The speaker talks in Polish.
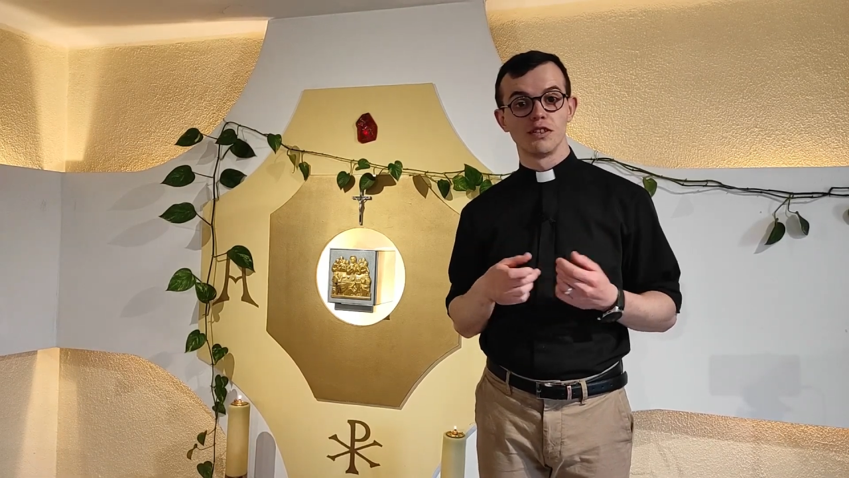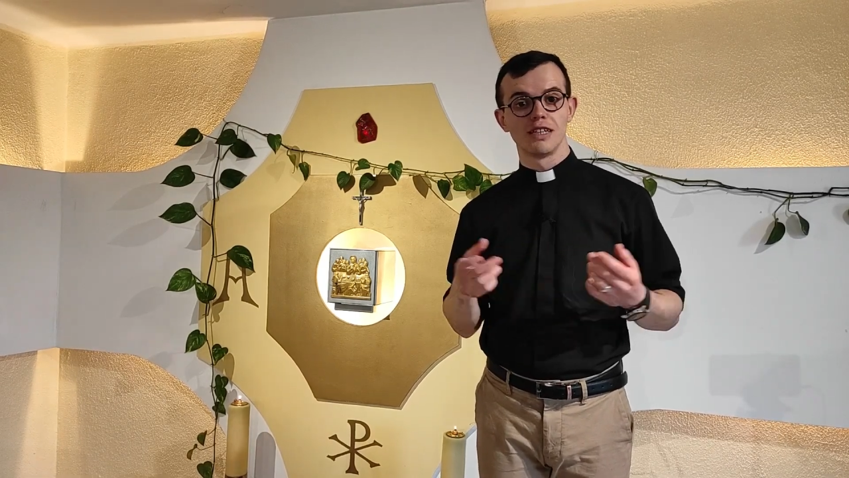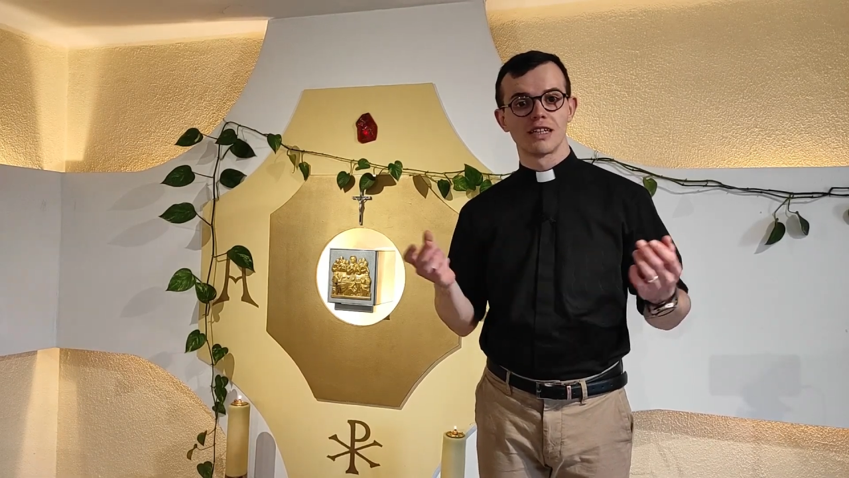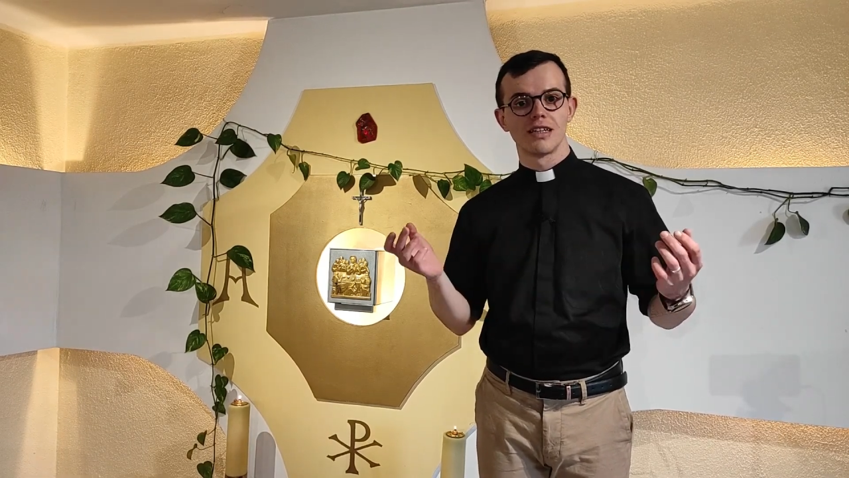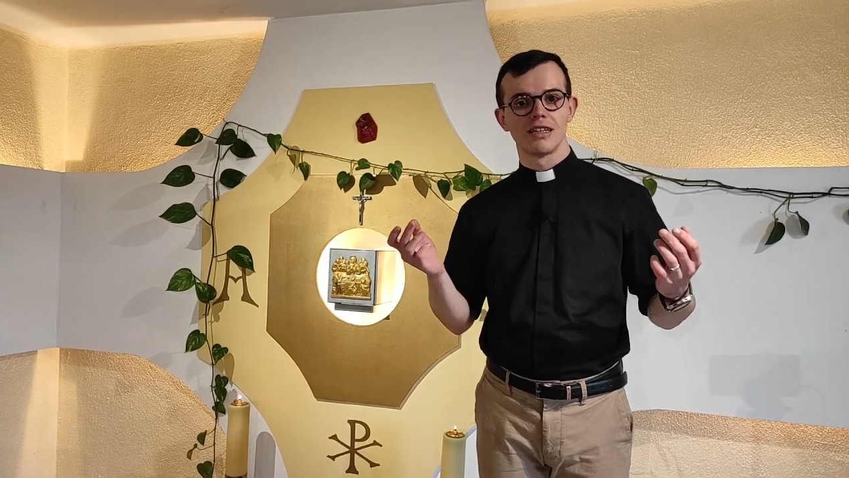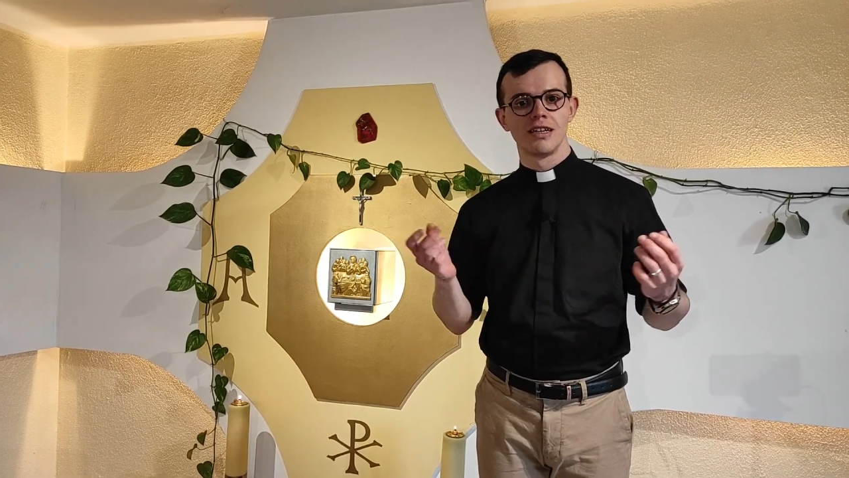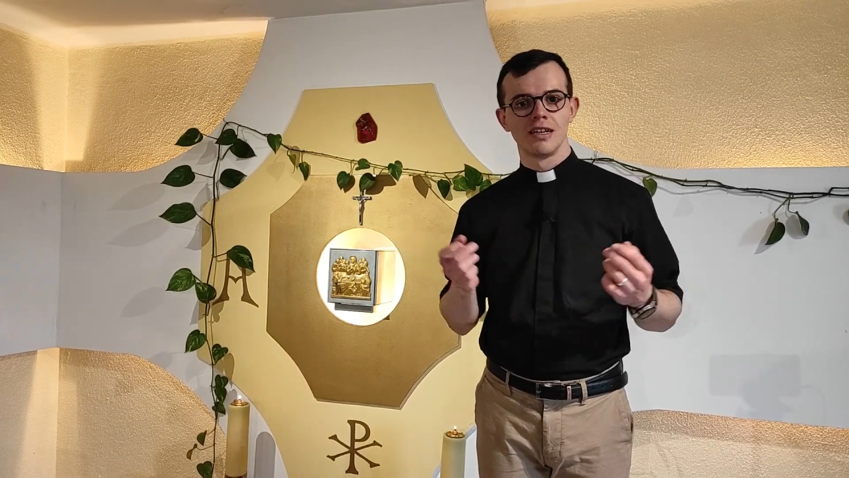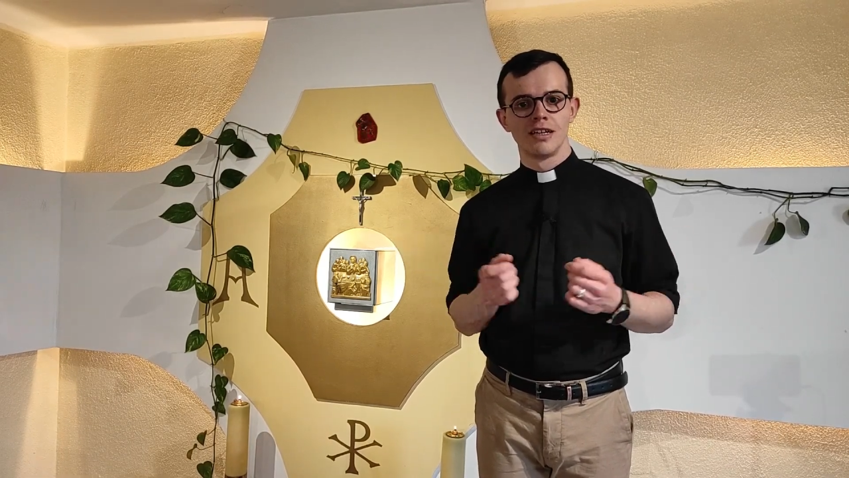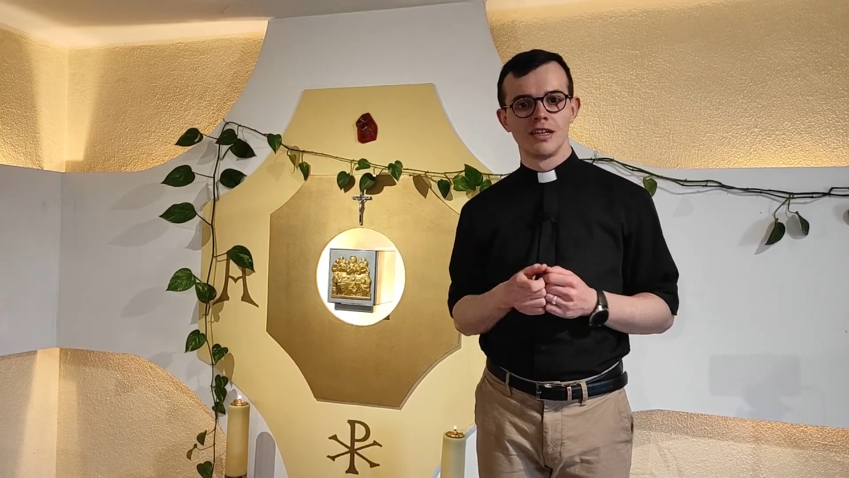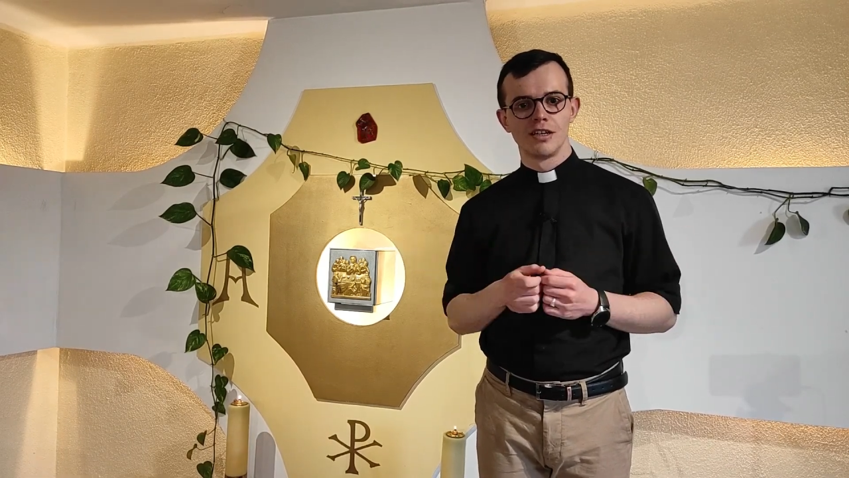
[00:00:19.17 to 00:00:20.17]
i nagle
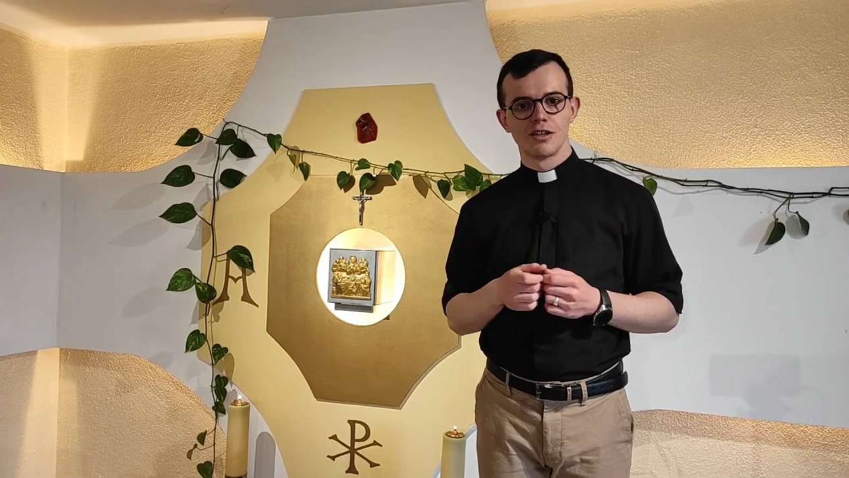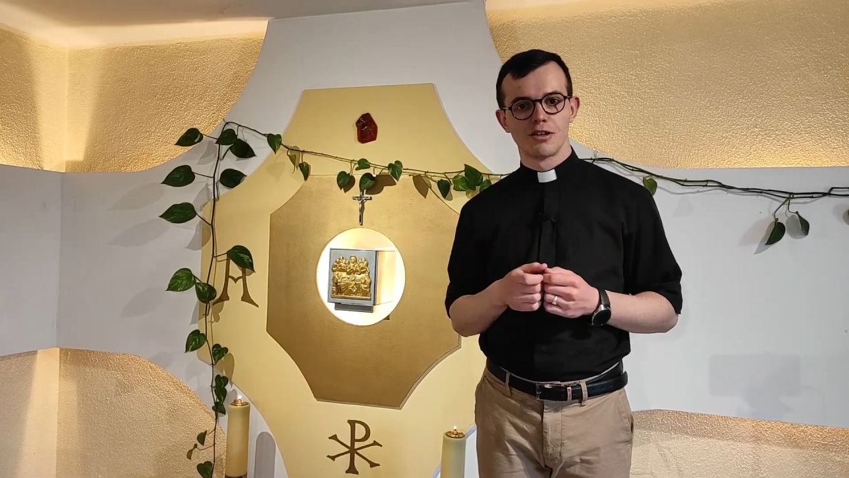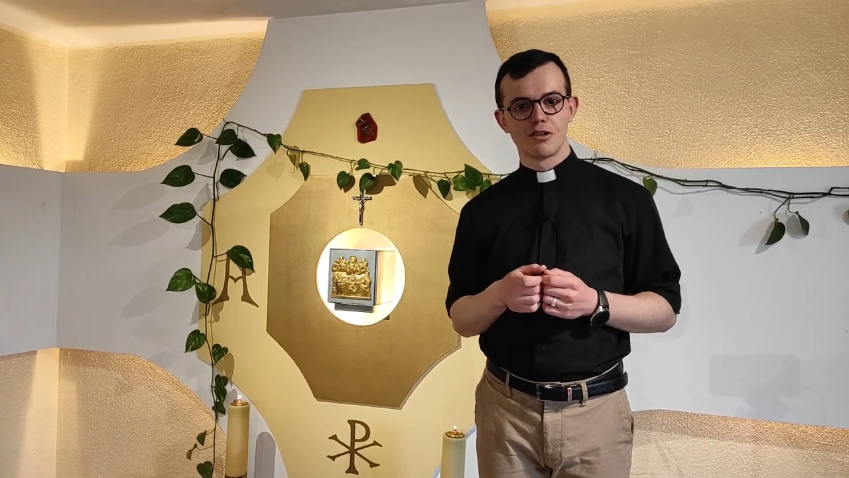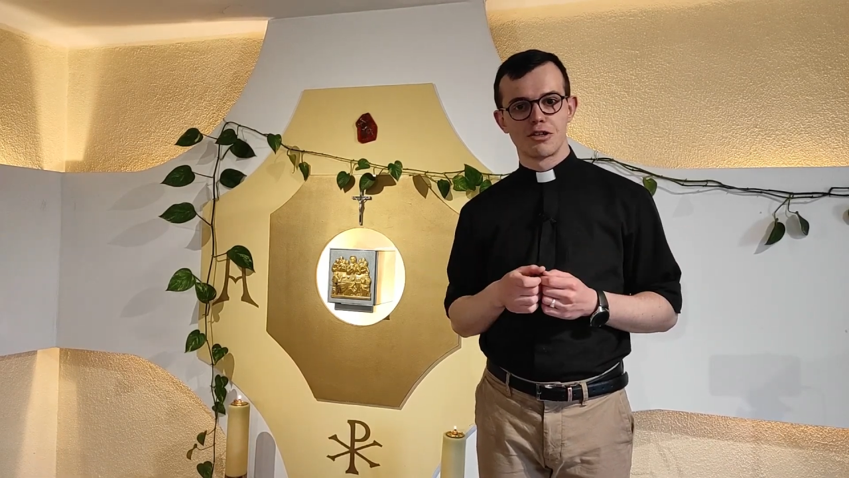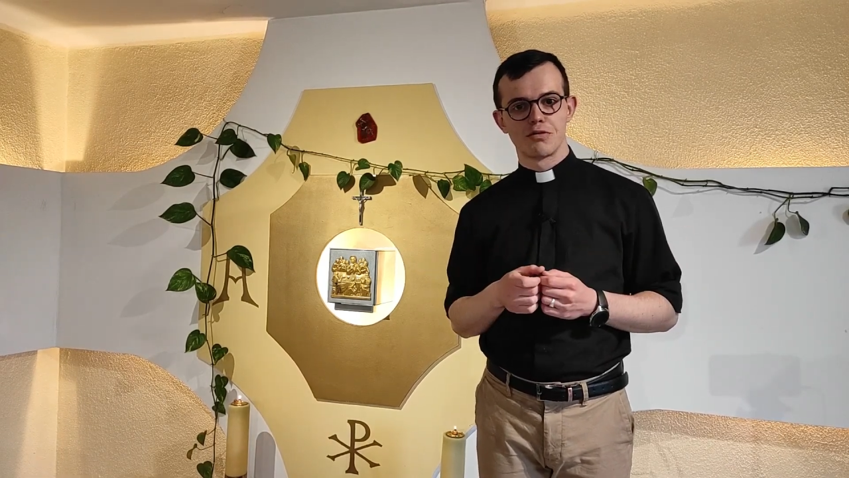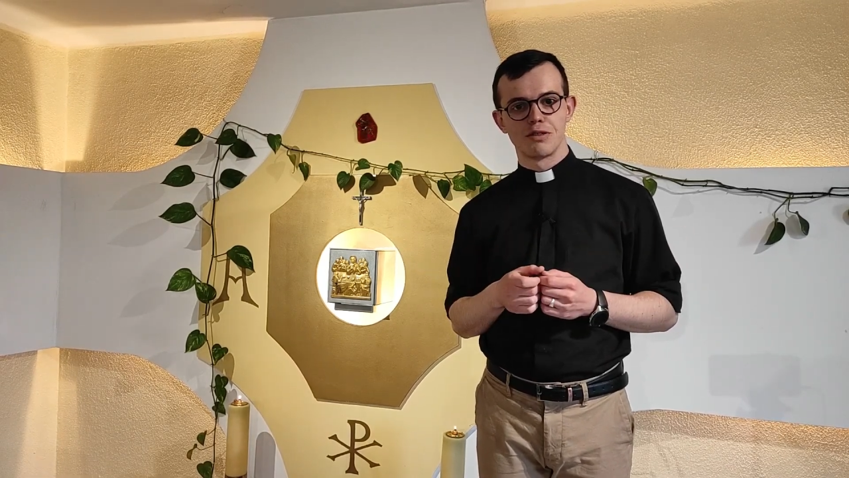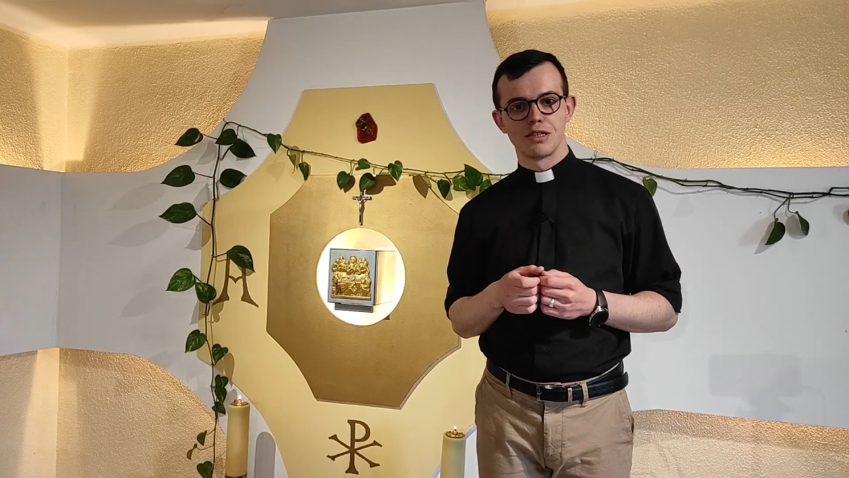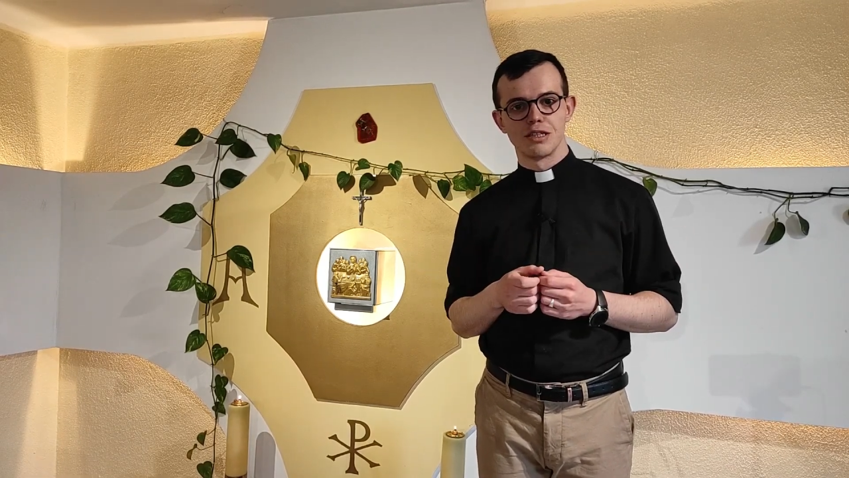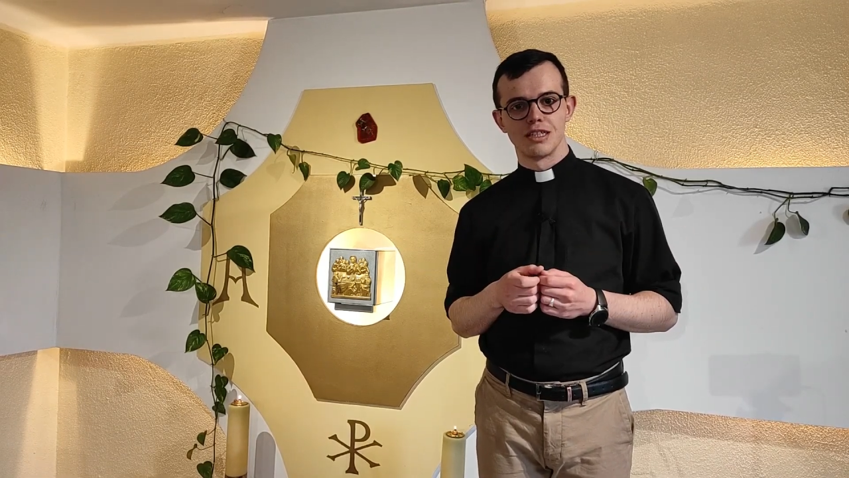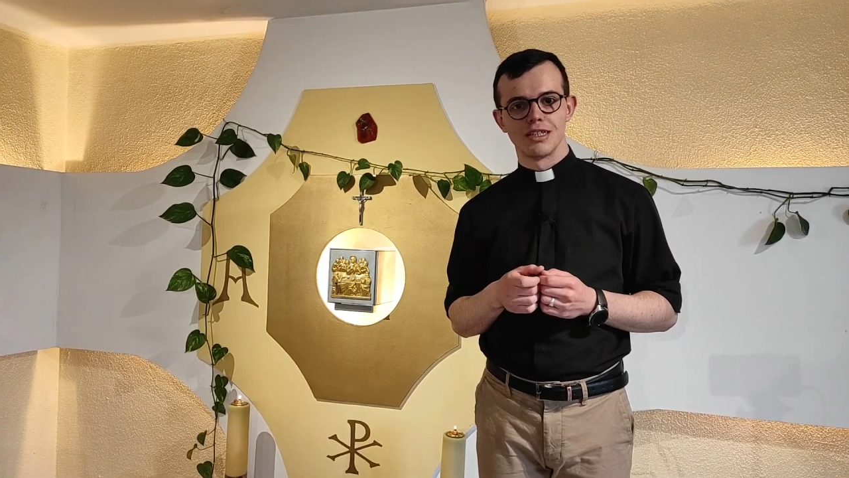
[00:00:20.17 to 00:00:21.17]
kończyły
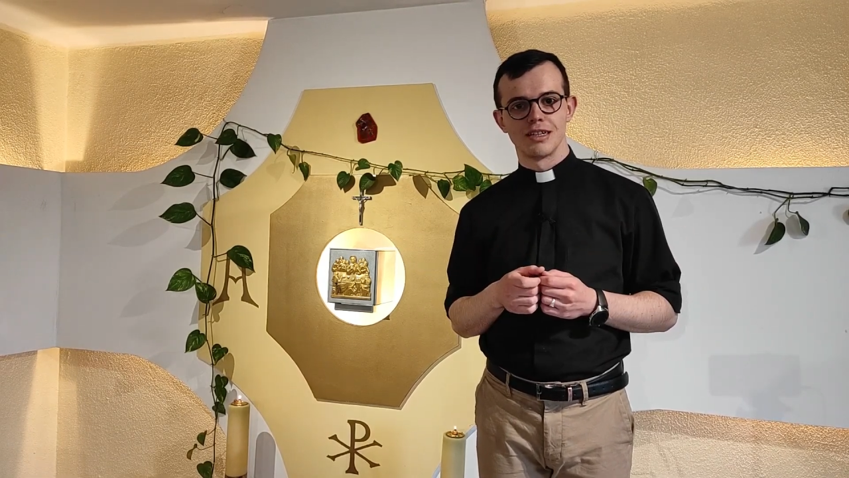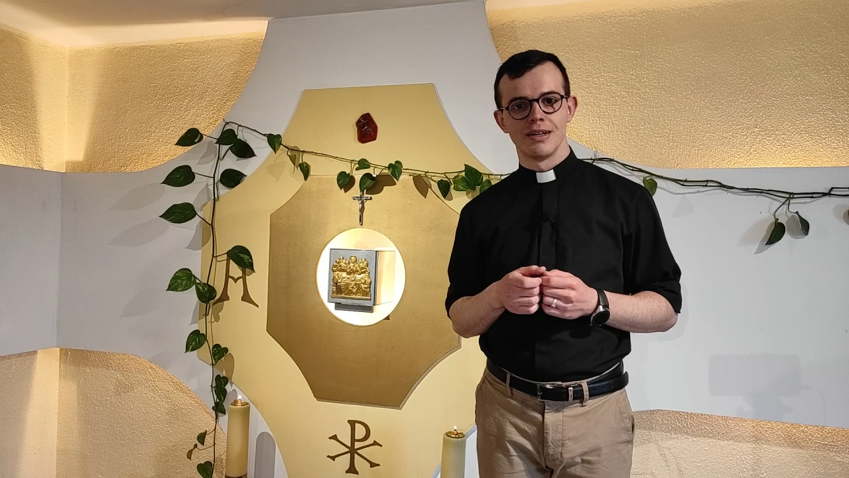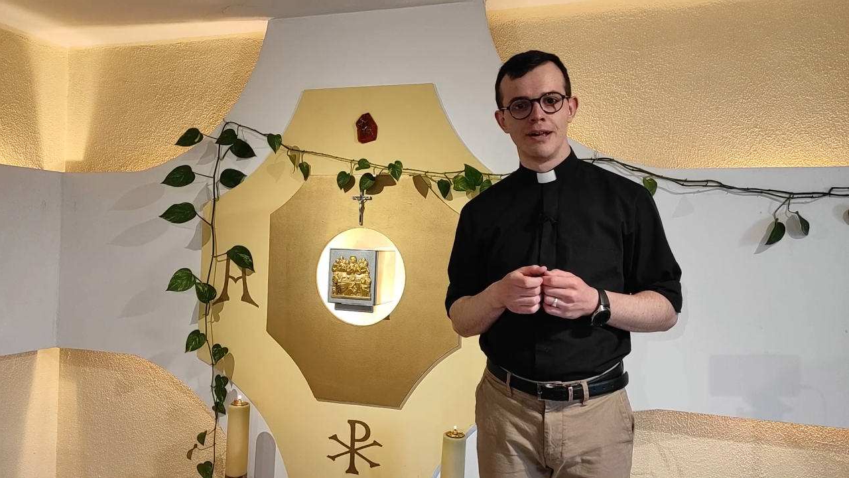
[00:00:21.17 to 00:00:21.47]
życie.